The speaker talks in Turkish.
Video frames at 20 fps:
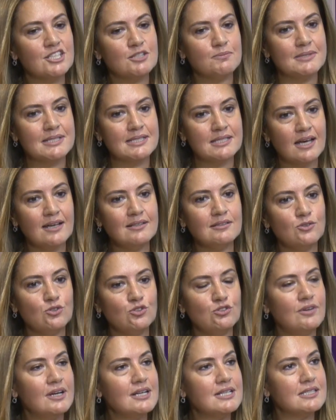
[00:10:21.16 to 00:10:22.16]
şimdi zaten
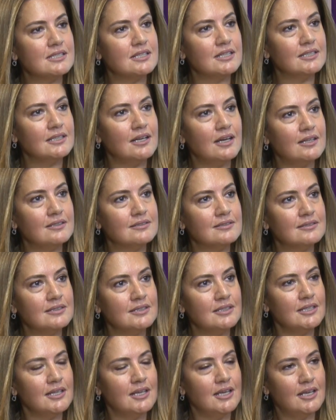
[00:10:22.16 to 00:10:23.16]
üniversite hayatı
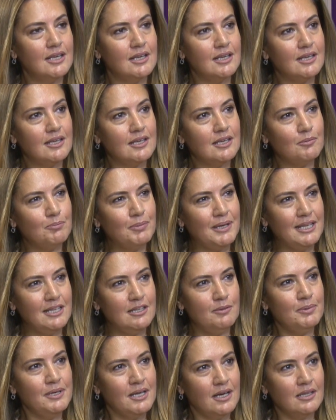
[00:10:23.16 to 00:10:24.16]
e,
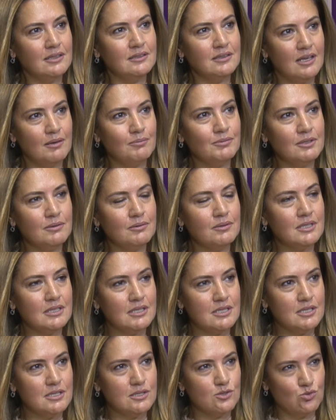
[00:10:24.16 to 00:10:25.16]
belli bir anlamda
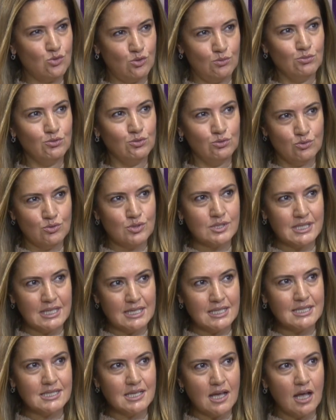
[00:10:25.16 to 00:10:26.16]
e, sorumluluğu
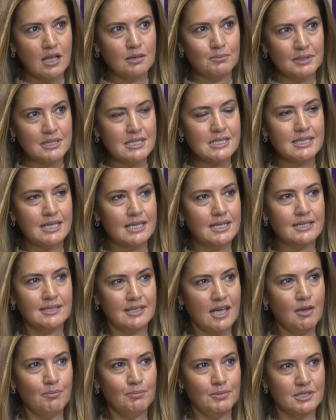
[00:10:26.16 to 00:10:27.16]
üzerinize almanız
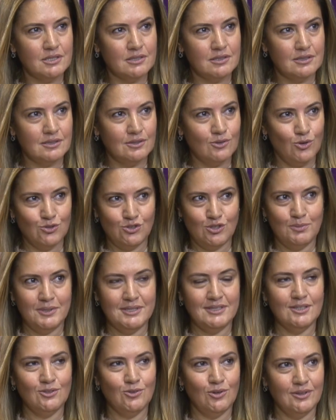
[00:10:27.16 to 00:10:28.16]
gereken bir
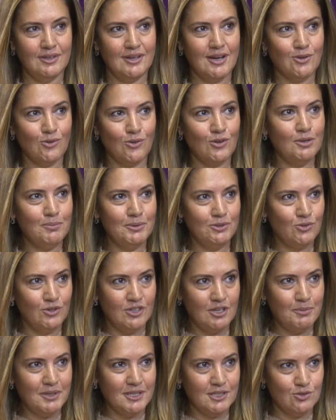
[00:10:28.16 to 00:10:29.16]
otomatik olarak öyle bir
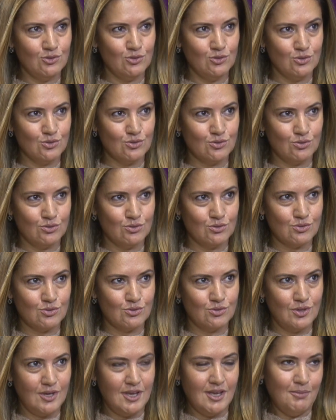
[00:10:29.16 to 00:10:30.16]
döneme evet.
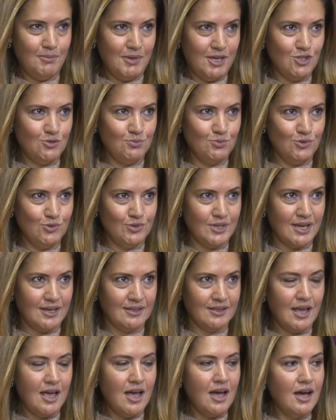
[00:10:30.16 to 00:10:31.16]
giriyorsunuz mecburen.
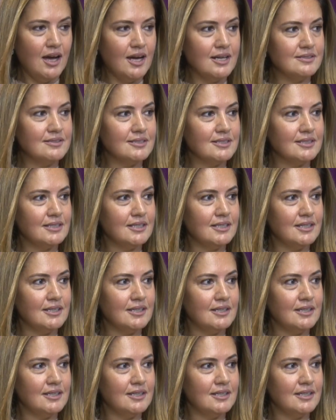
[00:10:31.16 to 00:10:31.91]
Evet. Artık e,